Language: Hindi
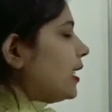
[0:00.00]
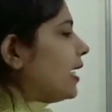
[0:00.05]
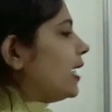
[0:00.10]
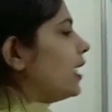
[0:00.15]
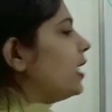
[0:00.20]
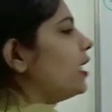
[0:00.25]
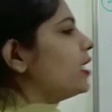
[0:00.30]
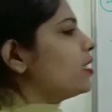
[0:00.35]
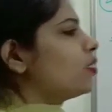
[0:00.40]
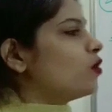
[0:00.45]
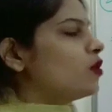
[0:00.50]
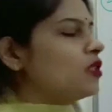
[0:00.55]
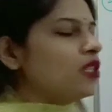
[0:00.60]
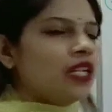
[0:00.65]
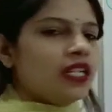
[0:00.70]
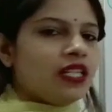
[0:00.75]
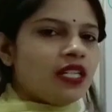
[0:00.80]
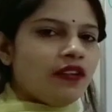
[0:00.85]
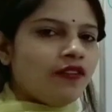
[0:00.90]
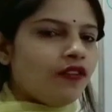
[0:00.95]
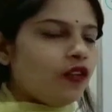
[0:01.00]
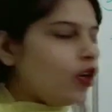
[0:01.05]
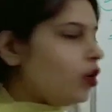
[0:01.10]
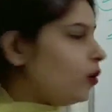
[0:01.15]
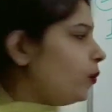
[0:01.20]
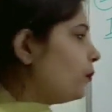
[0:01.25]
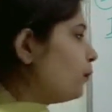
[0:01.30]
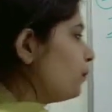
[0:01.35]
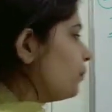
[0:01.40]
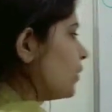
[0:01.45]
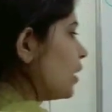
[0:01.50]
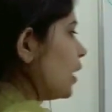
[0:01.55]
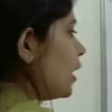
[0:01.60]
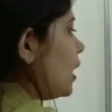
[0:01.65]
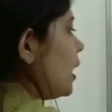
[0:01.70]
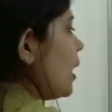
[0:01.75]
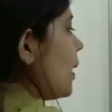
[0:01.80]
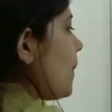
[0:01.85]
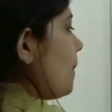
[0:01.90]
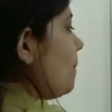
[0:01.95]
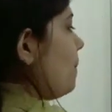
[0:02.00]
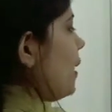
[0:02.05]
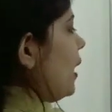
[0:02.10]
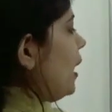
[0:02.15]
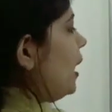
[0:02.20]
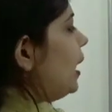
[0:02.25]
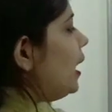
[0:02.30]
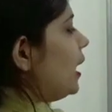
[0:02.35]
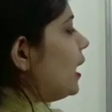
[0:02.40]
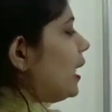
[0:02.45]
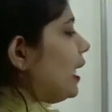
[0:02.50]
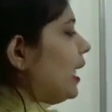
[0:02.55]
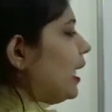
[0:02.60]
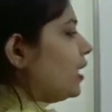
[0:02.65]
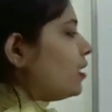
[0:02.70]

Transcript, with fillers: Second associative law पहले